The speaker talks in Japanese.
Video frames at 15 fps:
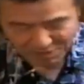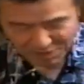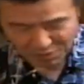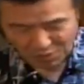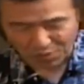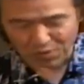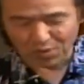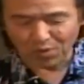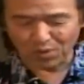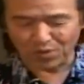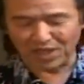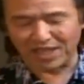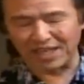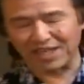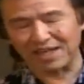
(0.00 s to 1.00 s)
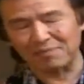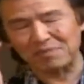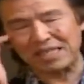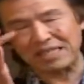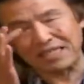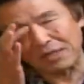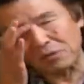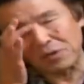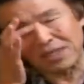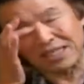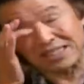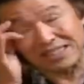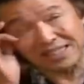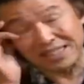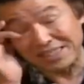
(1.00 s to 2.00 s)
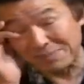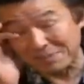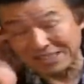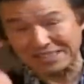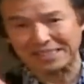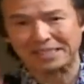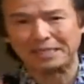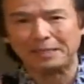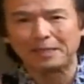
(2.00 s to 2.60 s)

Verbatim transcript: の答えが見えたような感じがしましてね、